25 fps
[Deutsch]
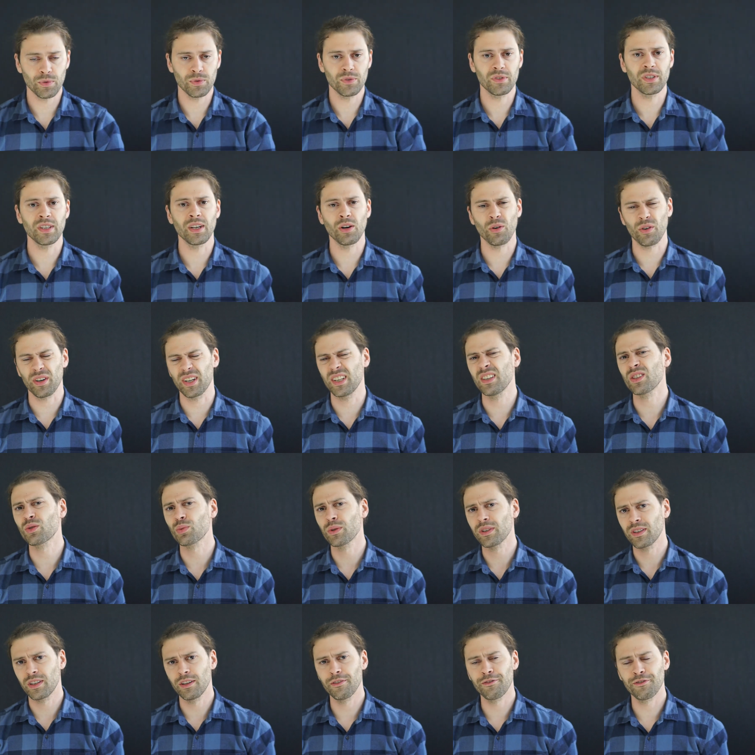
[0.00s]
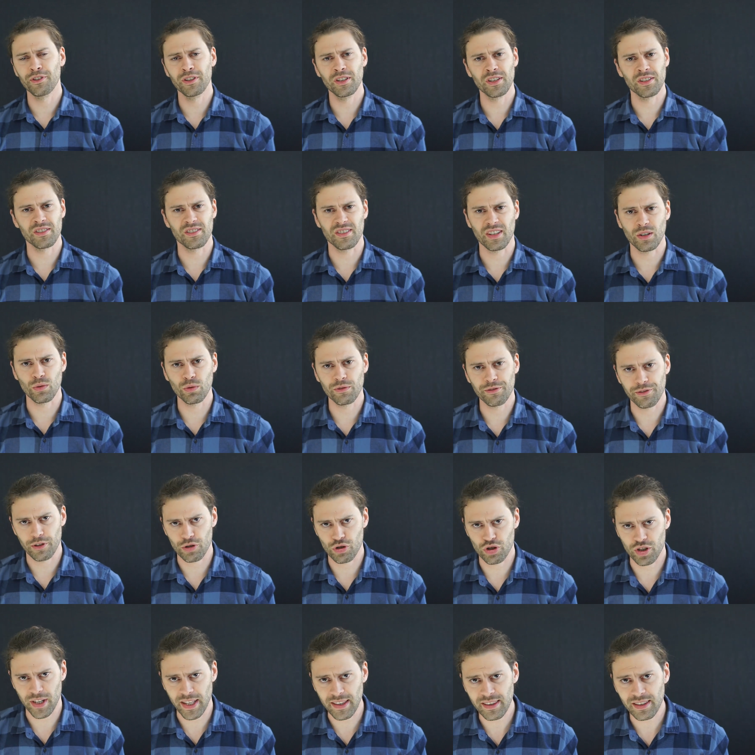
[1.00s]
und die auch intuitiv, finde ich, sehr gut
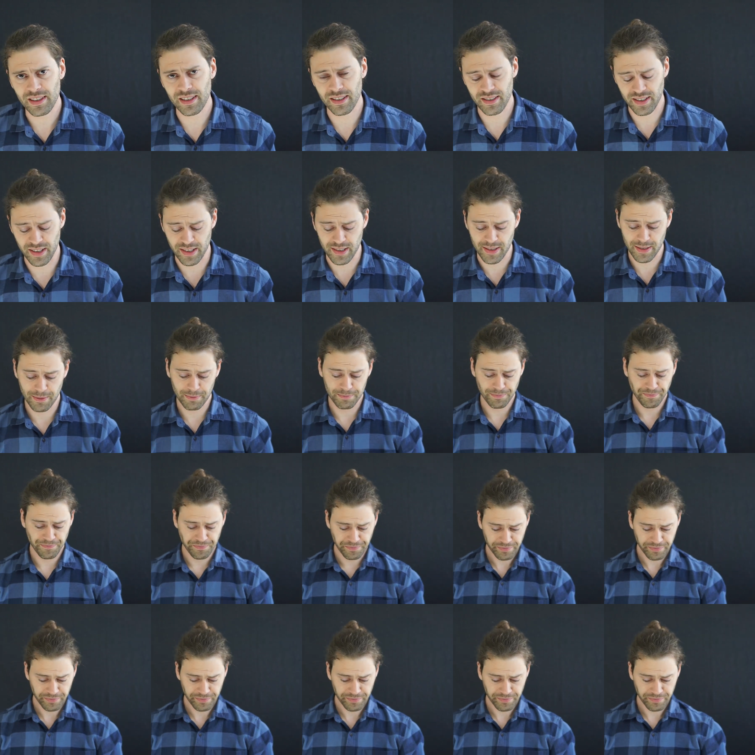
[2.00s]
verständlich ist.